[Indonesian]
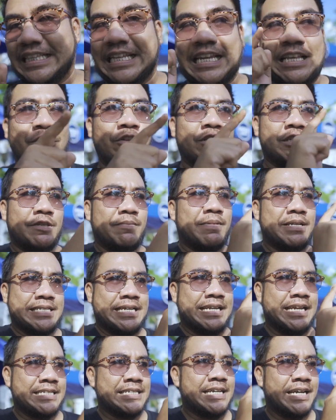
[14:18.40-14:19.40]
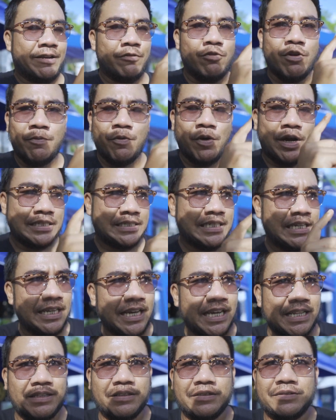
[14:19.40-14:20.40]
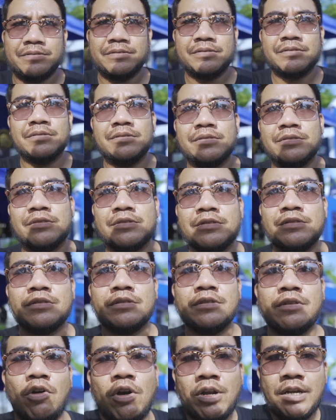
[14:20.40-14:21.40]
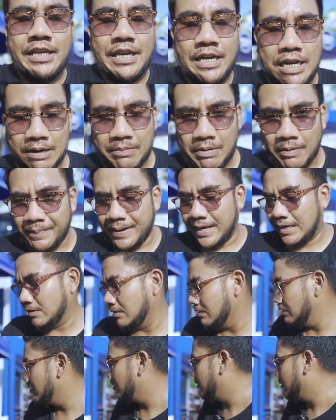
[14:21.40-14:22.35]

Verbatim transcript: kita lanjut ke sebelah sana aja. Gue mau kasih lihat. Oh iya, dalam apaan?